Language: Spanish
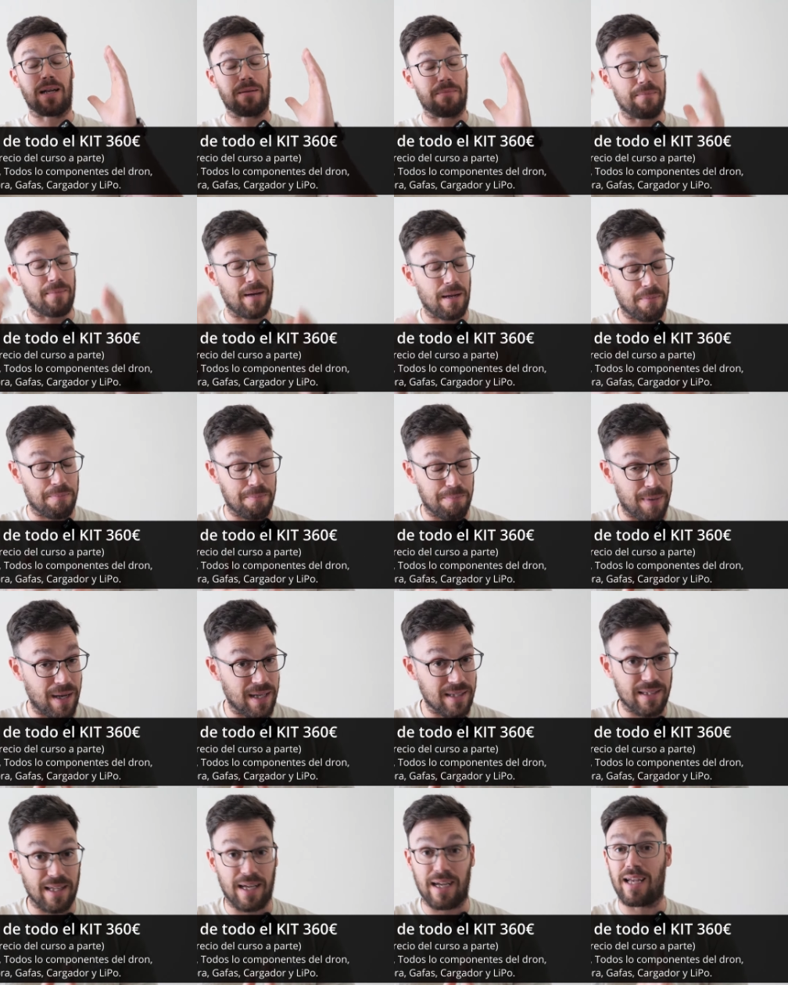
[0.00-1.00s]
más
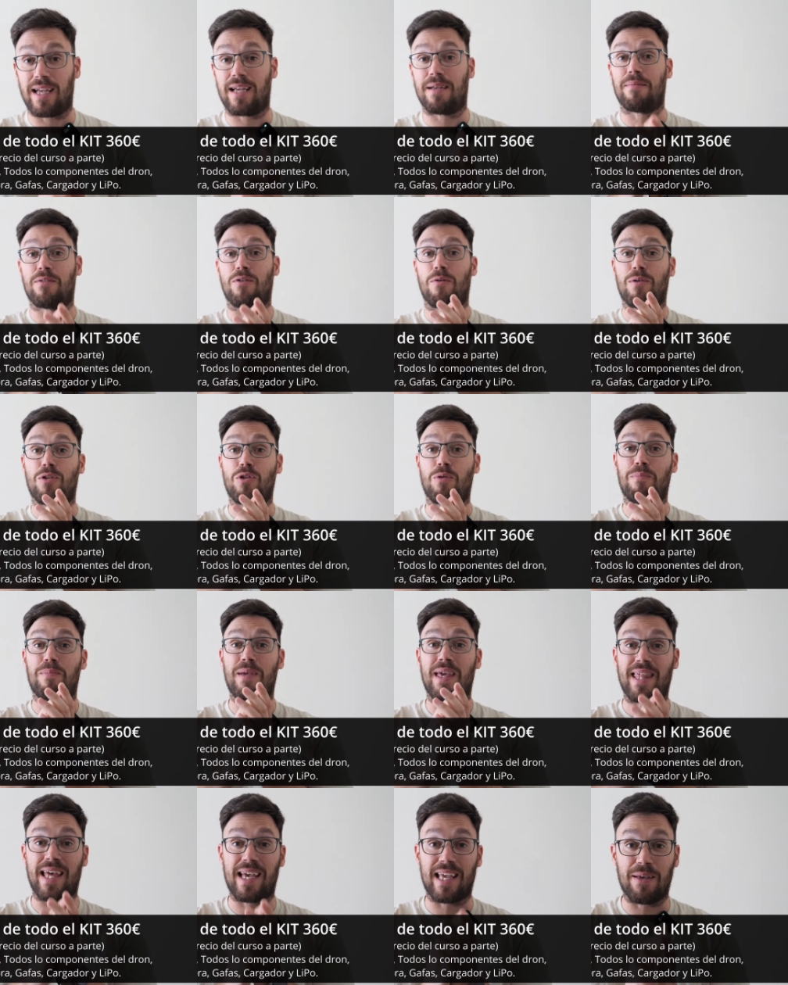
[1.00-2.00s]
pasta eh, comprando
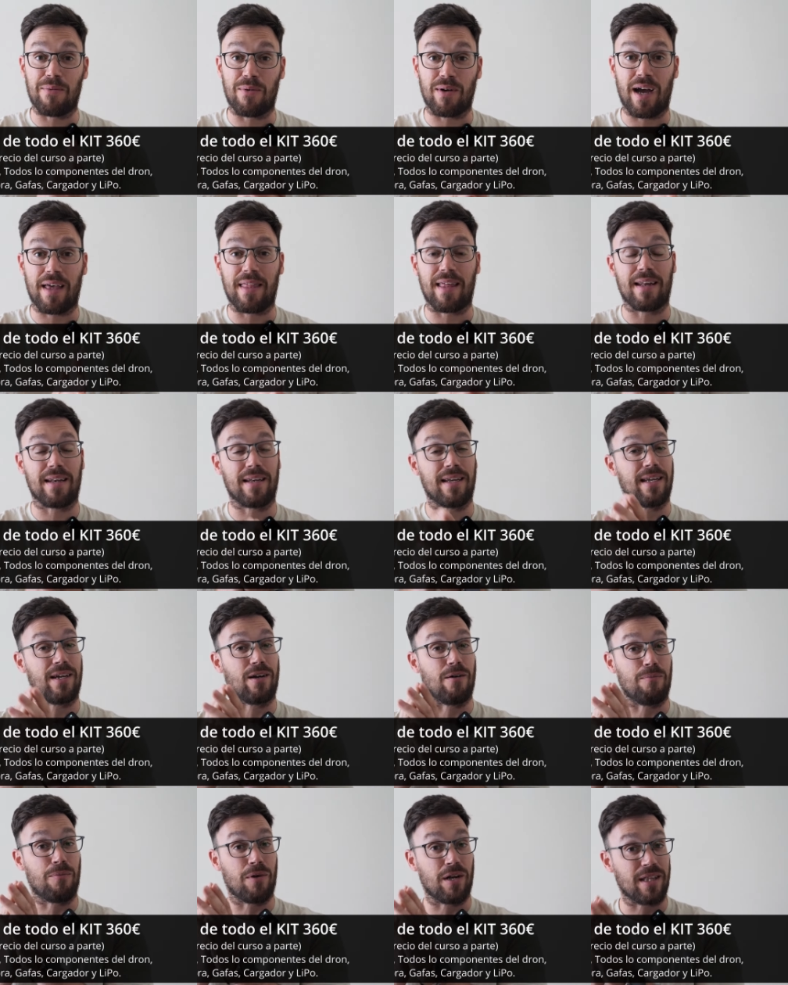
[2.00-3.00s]
piezas equivocadas
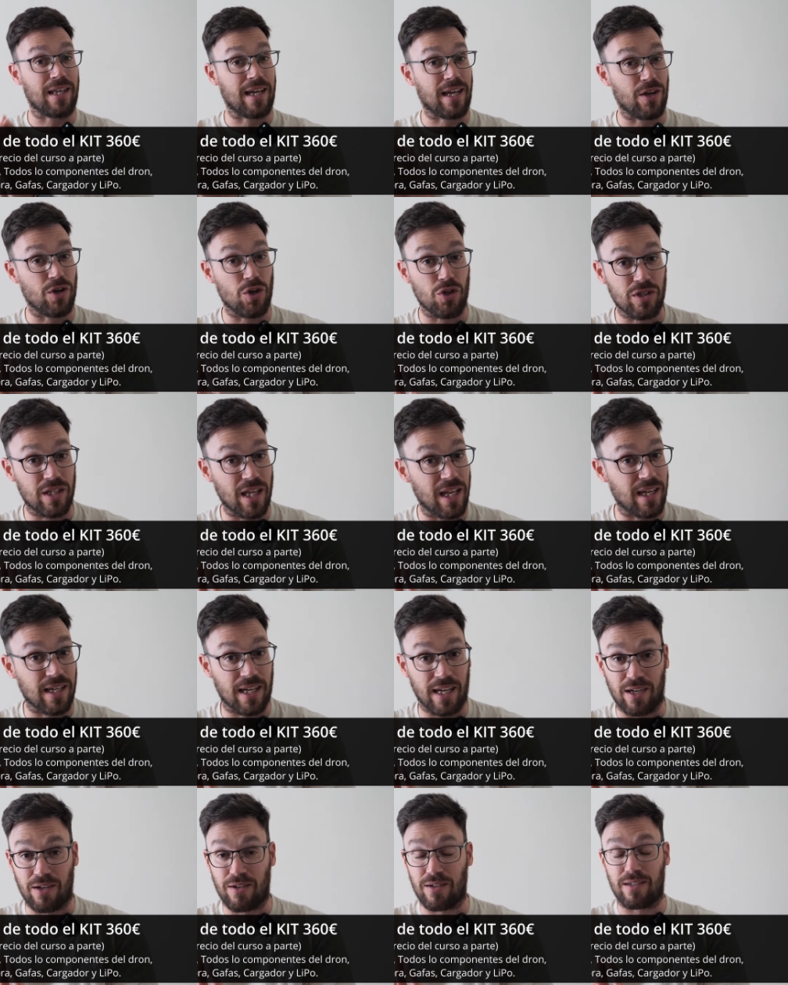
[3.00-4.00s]
ni componentes que no
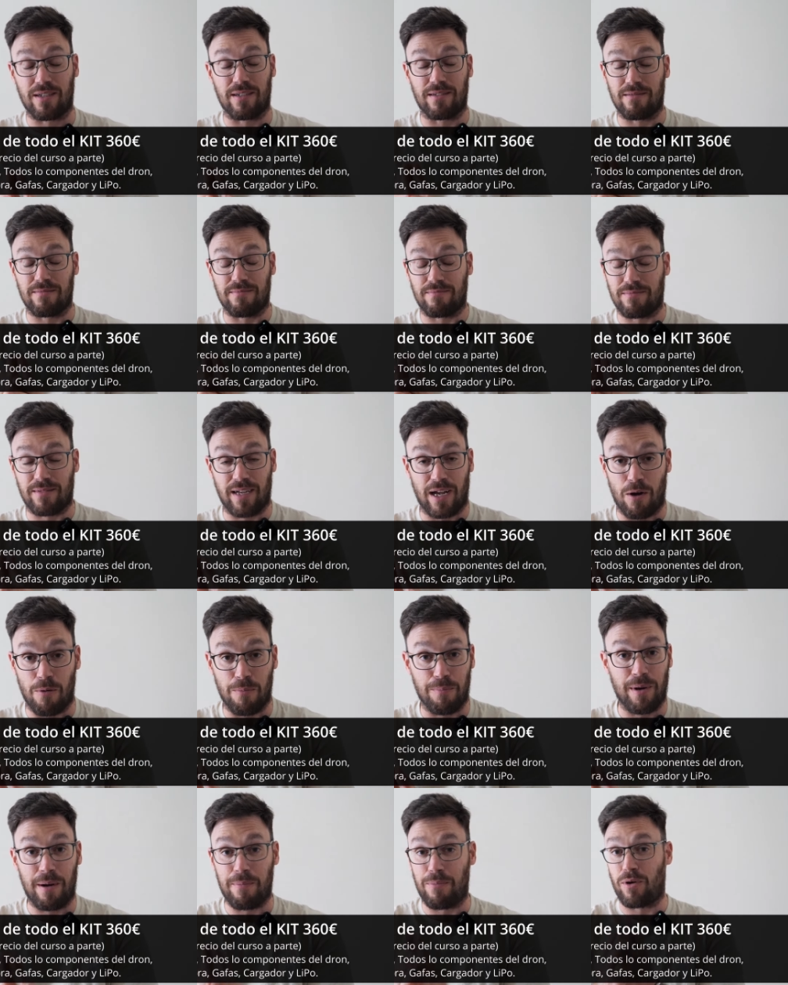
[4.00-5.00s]
tienes que, que
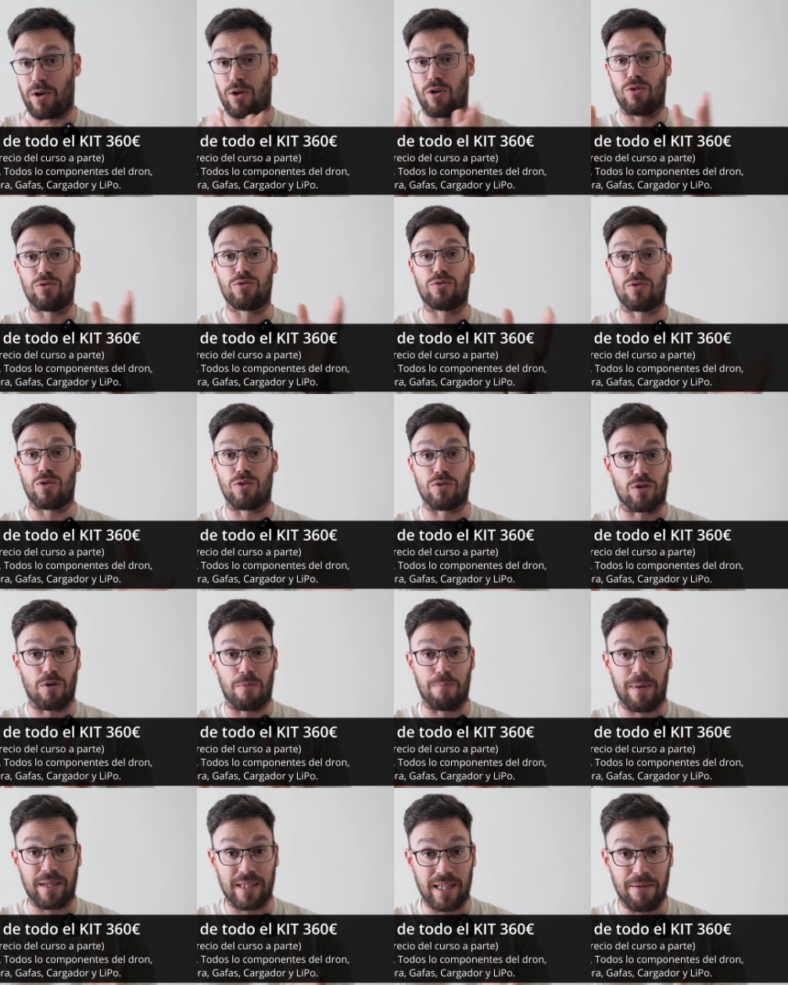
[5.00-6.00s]
comprar porque no son
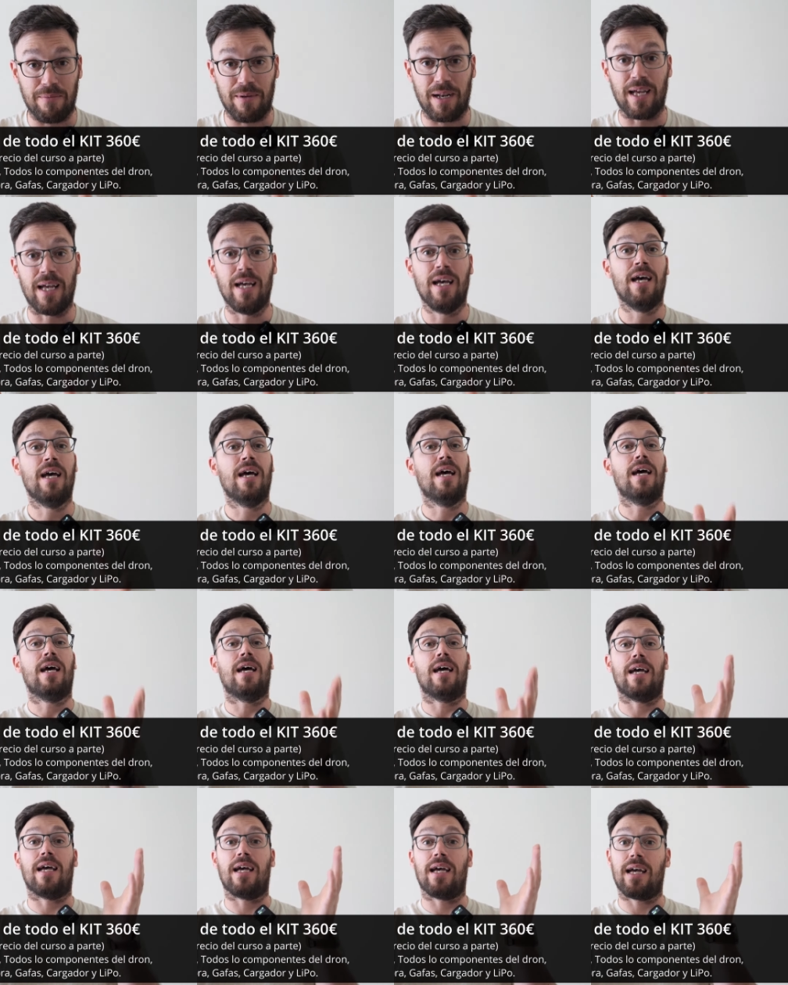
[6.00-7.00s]
compatibles,
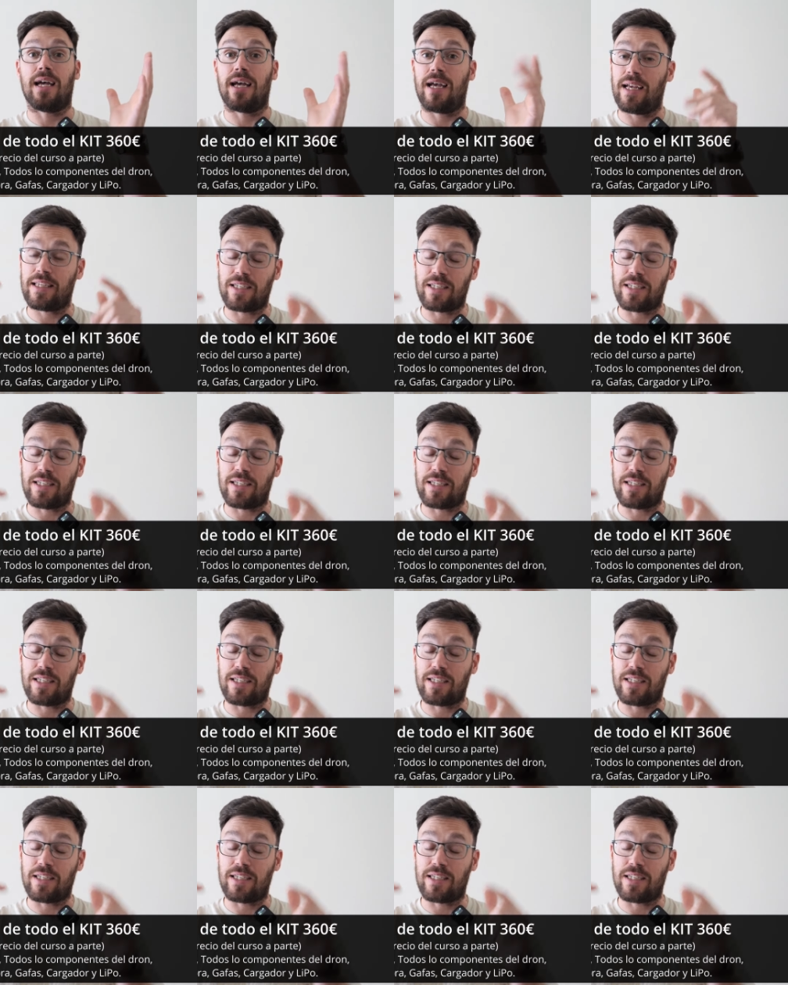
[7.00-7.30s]
eh,